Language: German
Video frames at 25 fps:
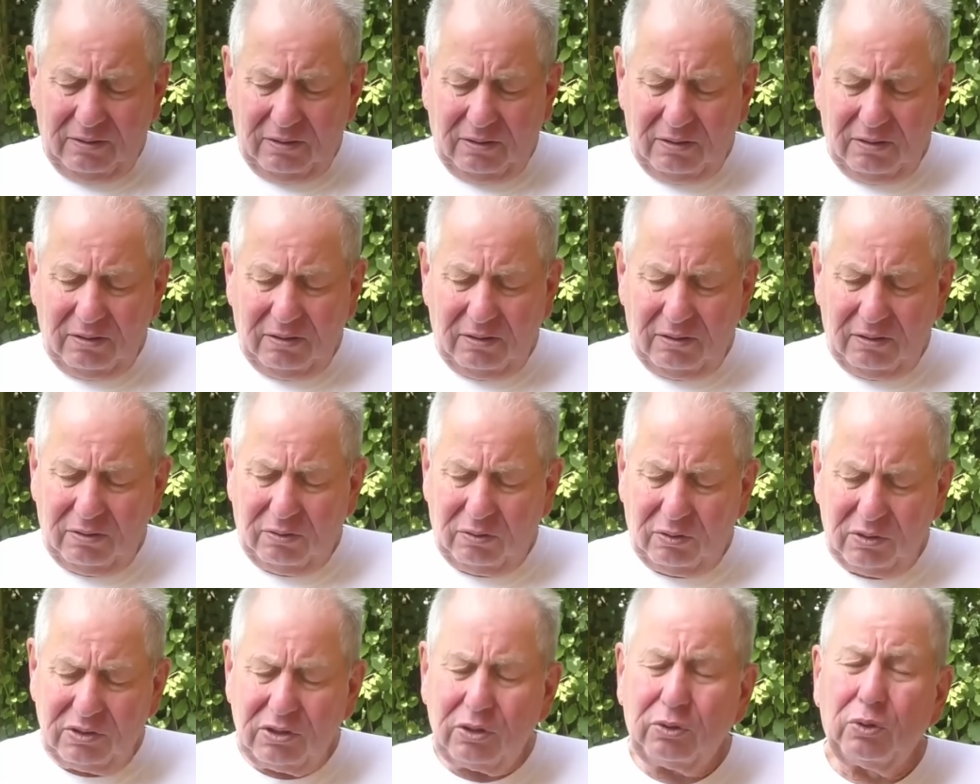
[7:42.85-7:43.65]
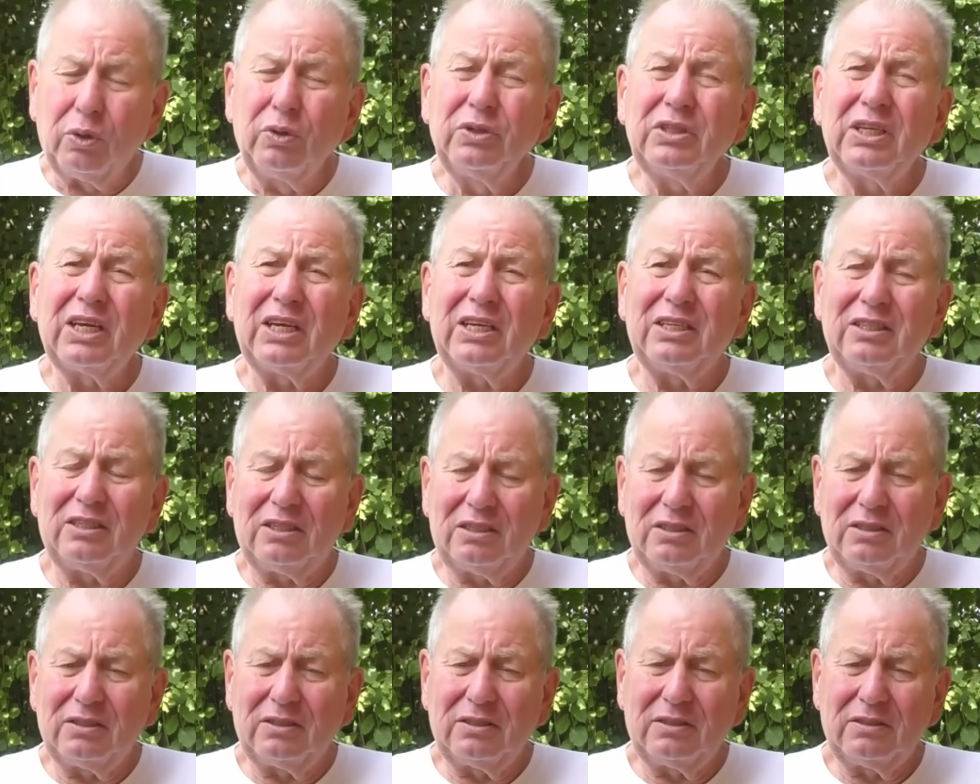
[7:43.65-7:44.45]
äh, unsere
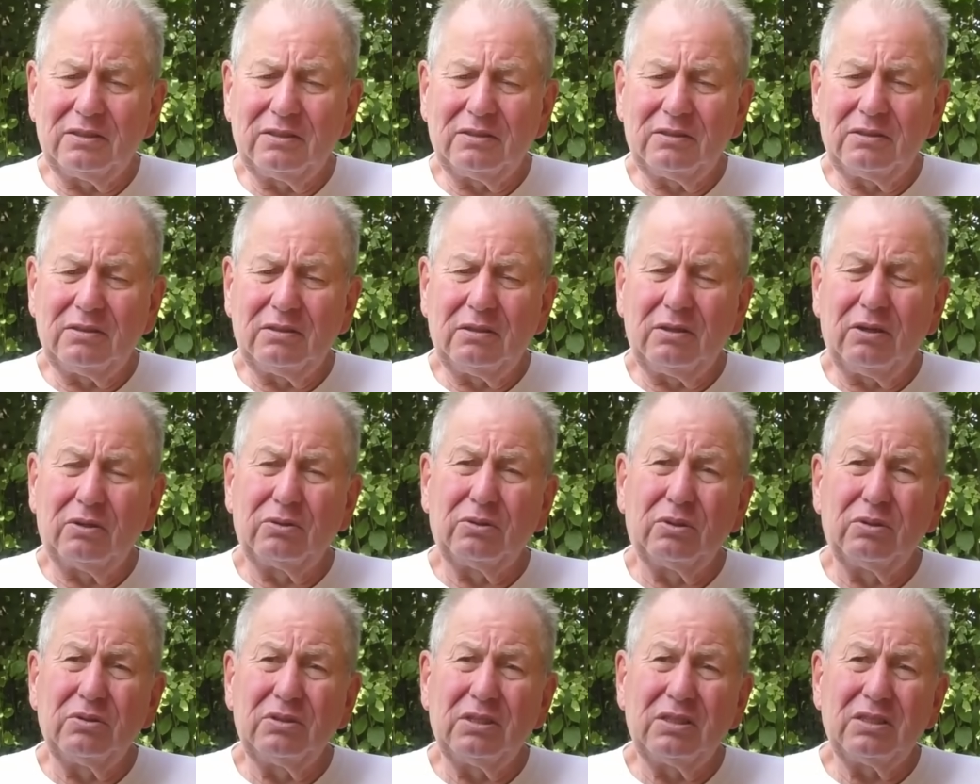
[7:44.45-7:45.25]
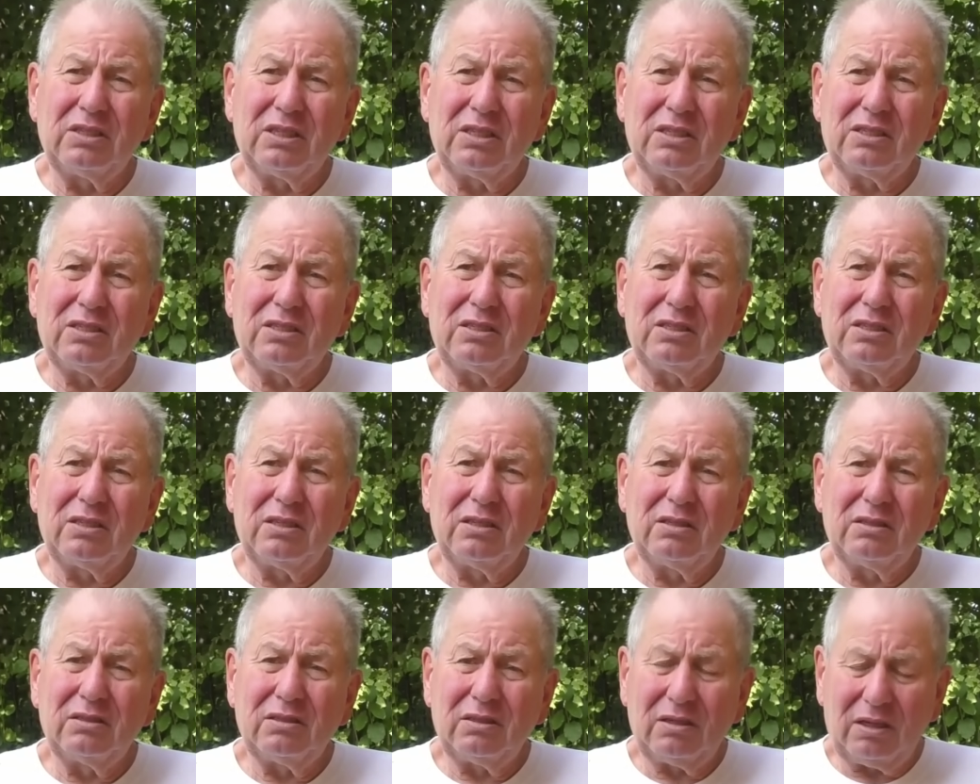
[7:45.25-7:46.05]
Grundrechte laut Grundgesetz
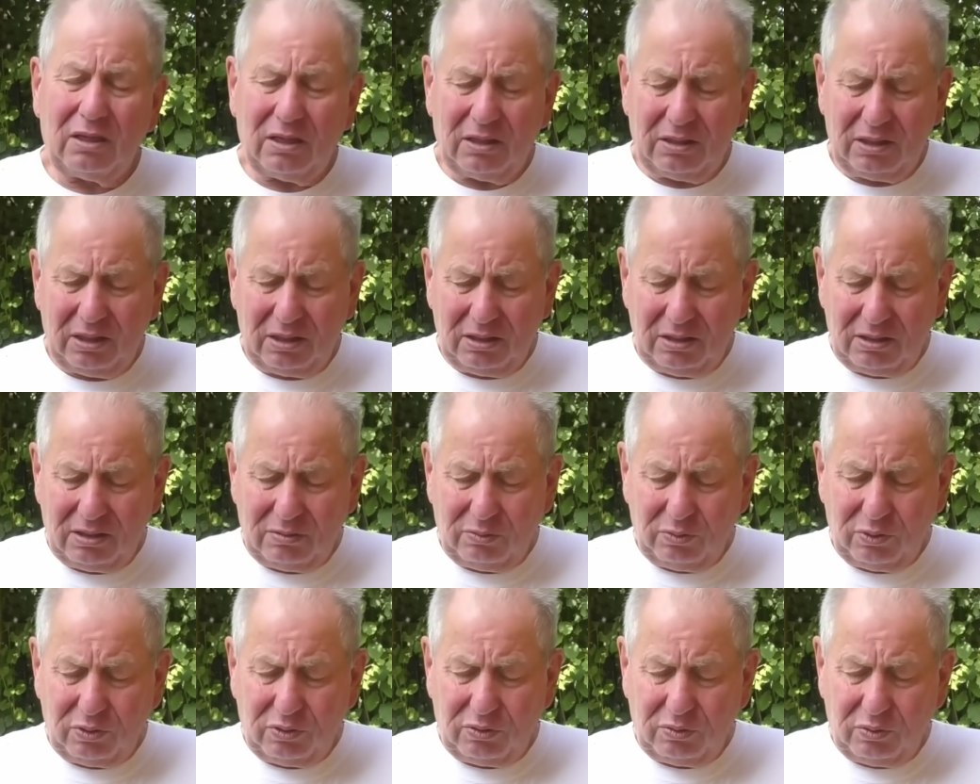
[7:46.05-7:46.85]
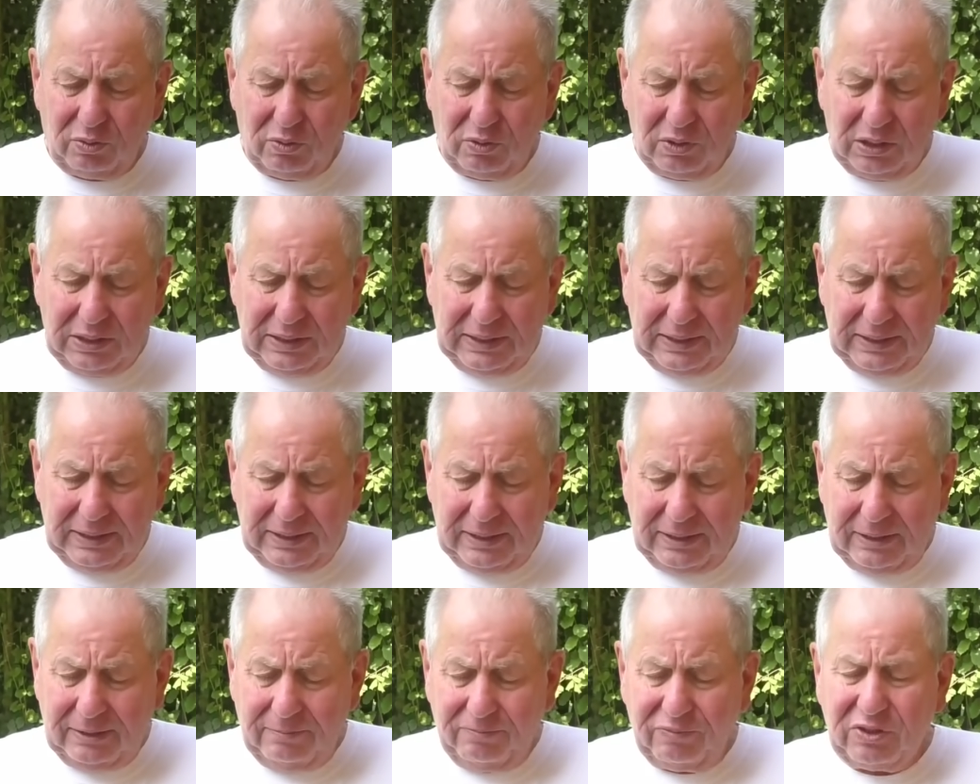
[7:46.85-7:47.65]
Artikel 2.2,
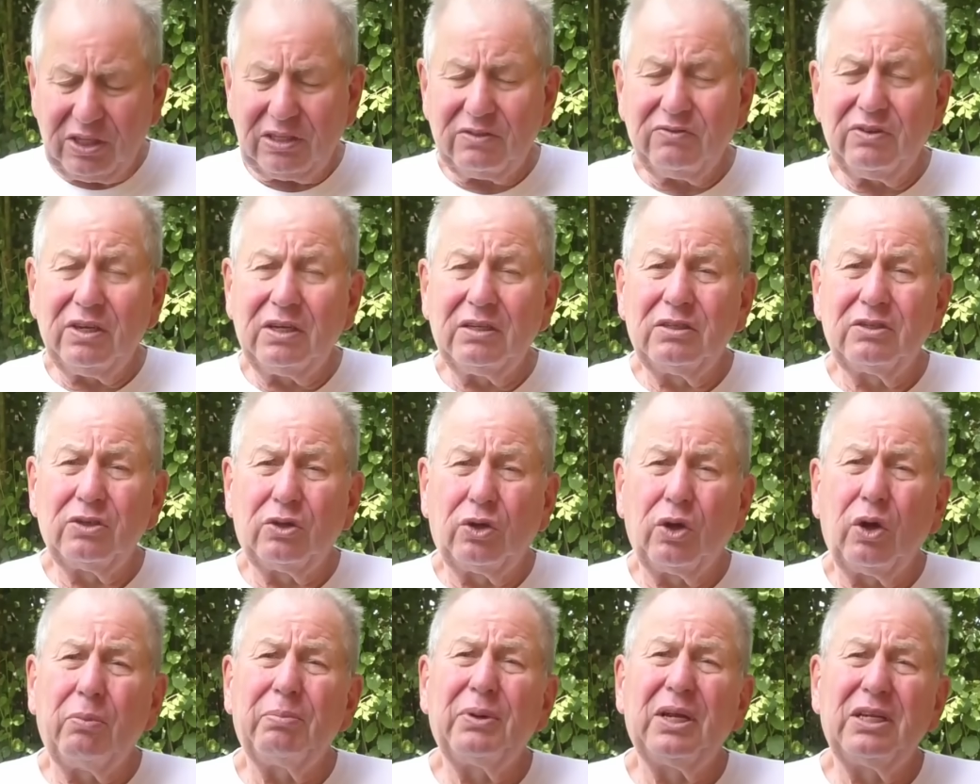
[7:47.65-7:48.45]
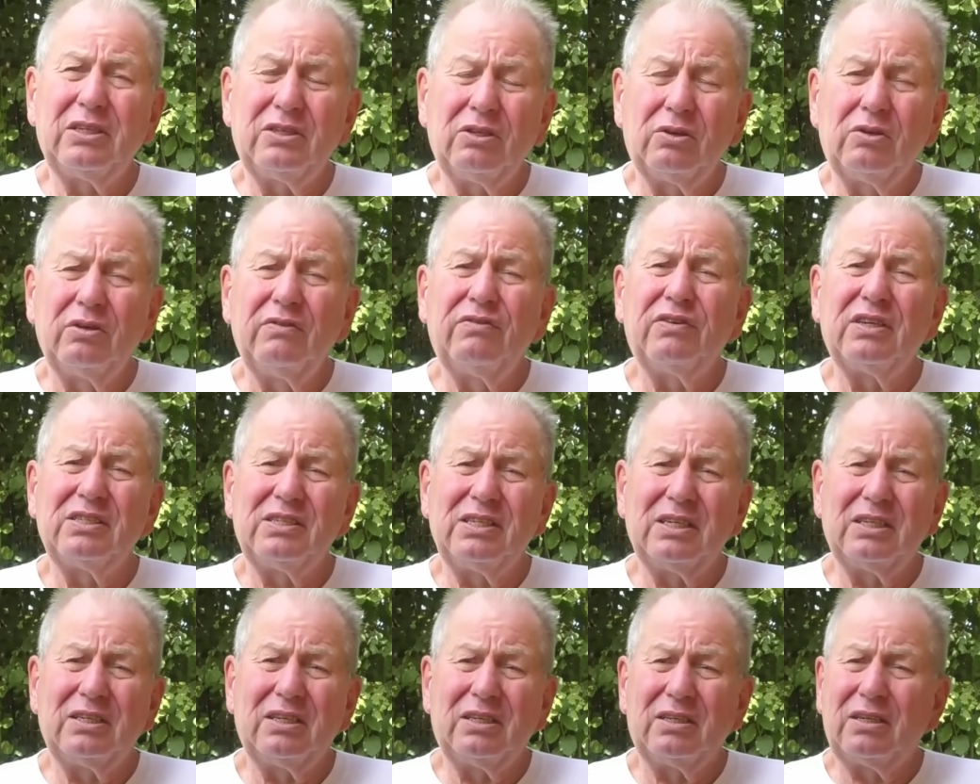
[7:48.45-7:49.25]
dass wir eine körperliche
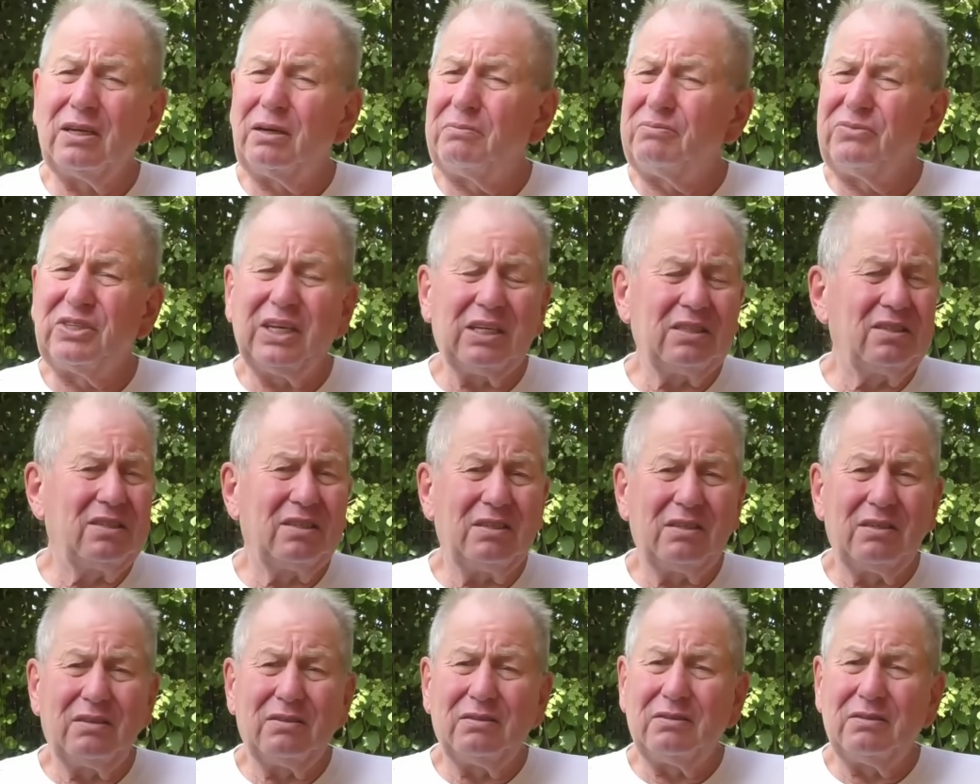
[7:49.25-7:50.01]
Unversehrtheit haben. Das